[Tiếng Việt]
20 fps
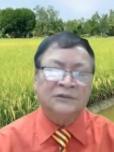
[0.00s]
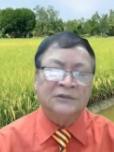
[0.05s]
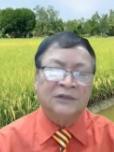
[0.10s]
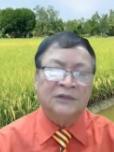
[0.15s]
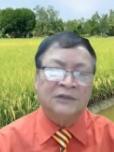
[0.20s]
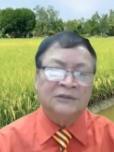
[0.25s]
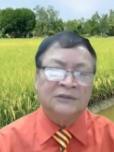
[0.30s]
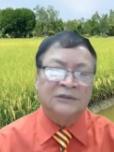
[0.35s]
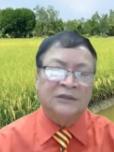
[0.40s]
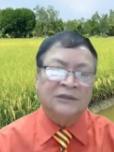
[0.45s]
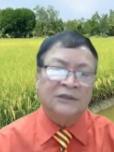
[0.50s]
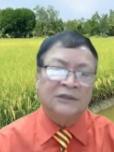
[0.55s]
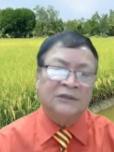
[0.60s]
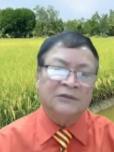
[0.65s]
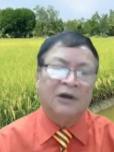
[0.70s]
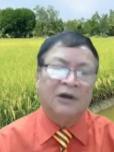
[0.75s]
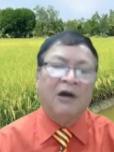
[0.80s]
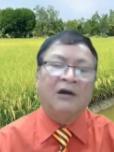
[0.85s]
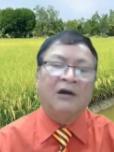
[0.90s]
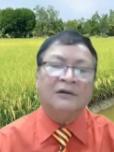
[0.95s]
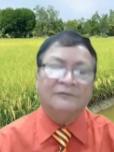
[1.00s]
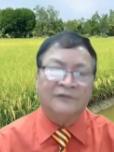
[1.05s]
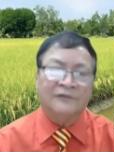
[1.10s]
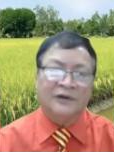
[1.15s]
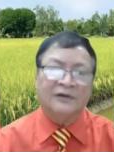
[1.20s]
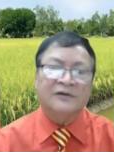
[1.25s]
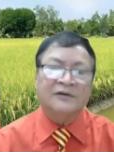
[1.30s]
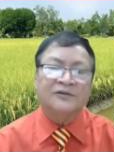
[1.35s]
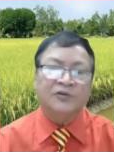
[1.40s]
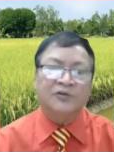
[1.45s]
lên lên lên đọt
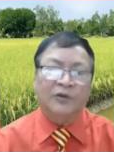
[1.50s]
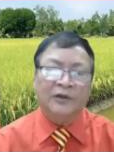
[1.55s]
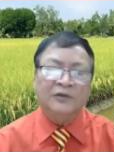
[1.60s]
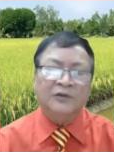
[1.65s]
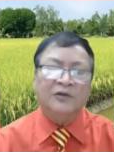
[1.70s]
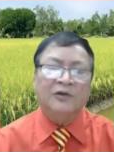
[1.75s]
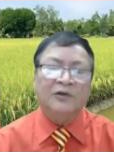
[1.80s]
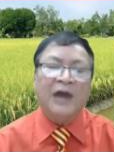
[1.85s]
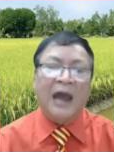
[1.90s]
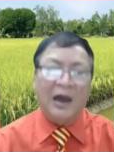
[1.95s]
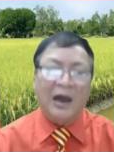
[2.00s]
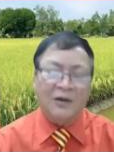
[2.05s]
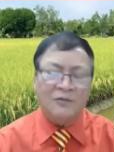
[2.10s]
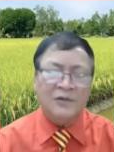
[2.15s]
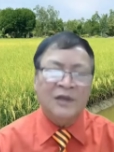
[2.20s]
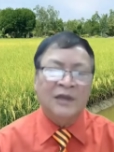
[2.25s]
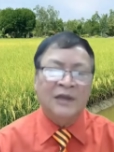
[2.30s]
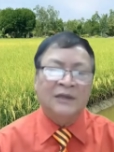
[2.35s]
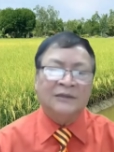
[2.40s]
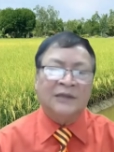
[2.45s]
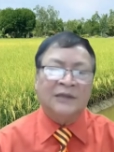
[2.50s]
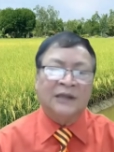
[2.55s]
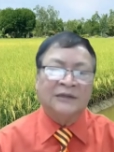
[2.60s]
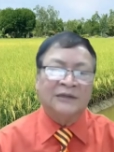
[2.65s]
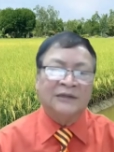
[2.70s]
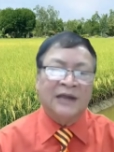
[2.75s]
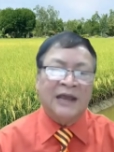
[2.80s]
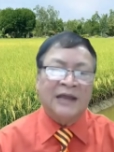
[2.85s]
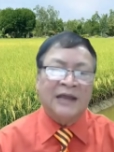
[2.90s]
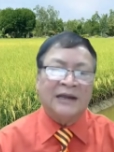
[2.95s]
và nó chuyển vô gạo
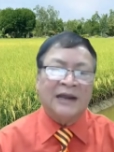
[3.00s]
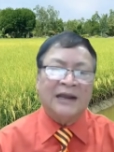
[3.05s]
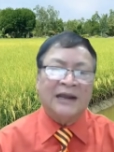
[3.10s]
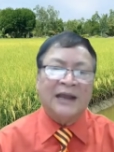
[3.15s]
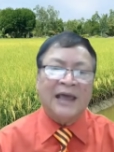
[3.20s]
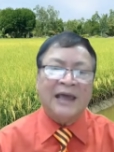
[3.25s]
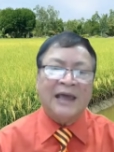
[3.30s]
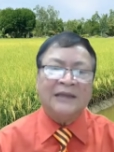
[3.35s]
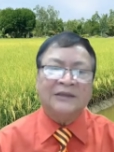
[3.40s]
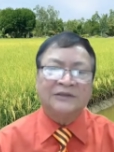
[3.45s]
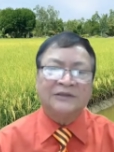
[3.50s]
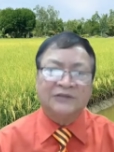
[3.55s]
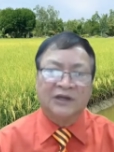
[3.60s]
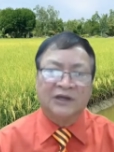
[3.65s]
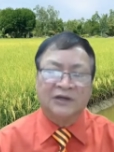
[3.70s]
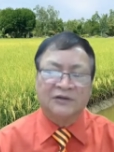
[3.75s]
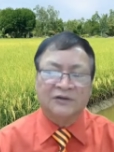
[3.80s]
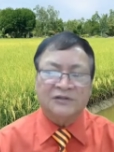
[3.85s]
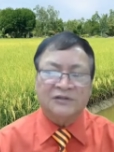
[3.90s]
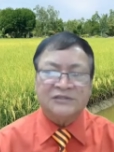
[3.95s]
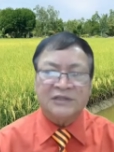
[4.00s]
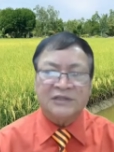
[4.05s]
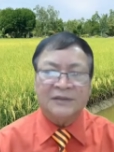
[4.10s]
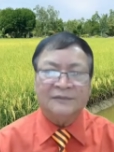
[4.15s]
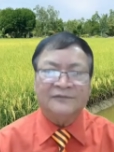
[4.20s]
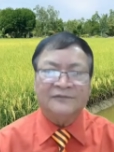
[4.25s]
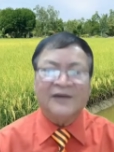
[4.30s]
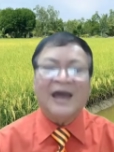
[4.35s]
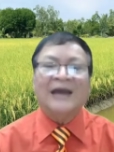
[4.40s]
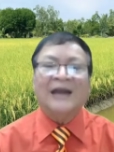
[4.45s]
thành ra là lá từ từ nó
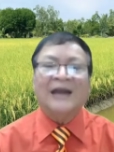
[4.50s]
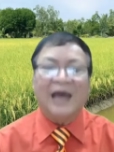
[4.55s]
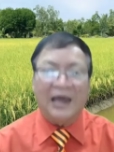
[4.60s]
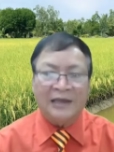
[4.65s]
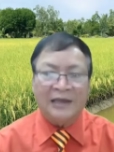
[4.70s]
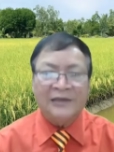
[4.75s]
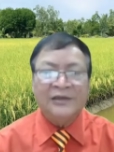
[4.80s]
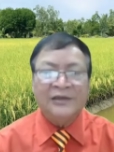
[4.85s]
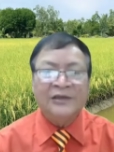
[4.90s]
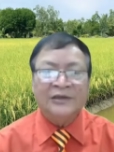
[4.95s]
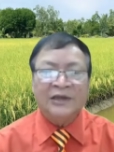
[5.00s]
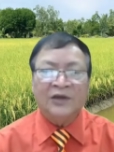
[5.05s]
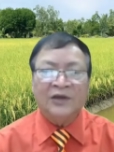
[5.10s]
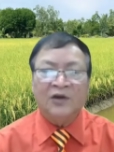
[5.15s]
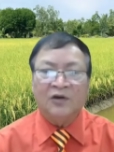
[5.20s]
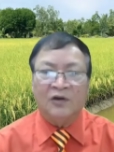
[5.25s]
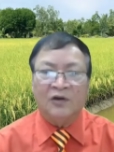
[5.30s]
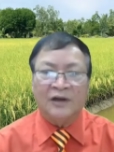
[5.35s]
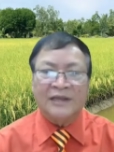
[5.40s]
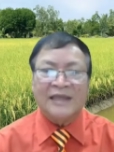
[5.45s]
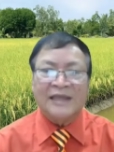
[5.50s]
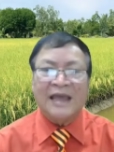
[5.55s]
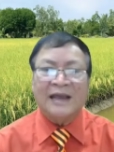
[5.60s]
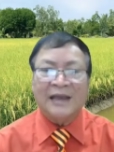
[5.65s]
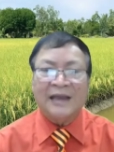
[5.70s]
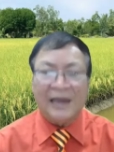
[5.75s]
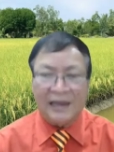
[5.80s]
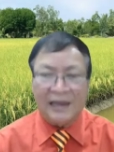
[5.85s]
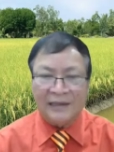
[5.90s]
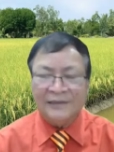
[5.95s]
sẽ vàng lại cái đó gọi là
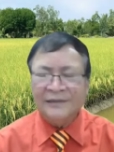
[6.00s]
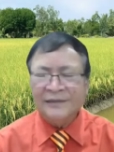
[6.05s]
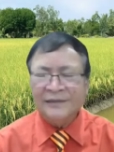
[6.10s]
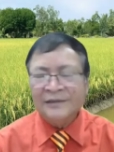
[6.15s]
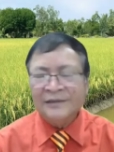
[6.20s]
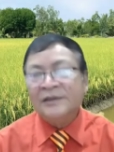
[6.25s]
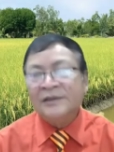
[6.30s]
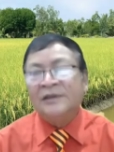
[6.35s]
vàng hai